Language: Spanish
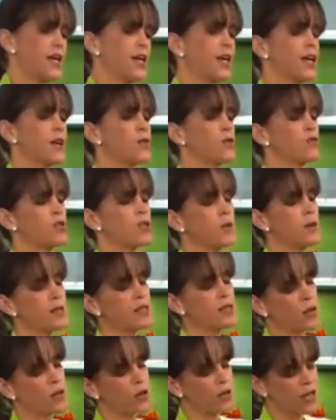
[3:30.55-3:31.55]
Inclusive,
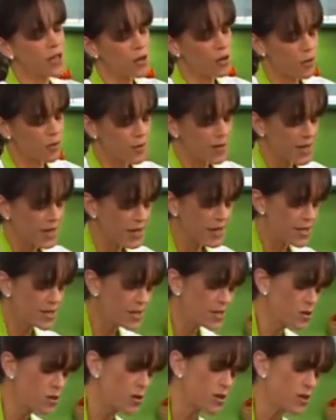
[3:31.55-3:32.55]
si lo quieren comer
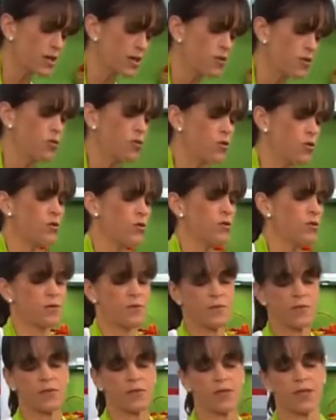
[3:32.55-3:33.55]
calientito desayuno,
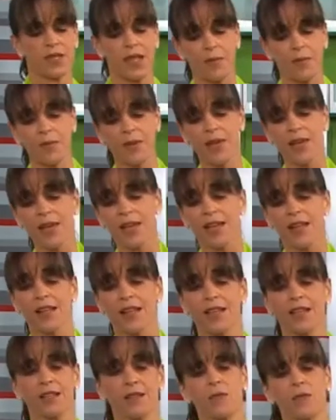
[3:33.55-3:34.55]
también es
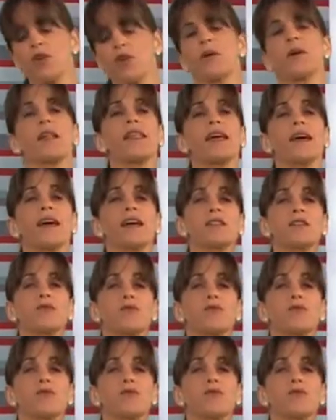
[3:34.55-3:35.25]
riquísimo. De verdad, este es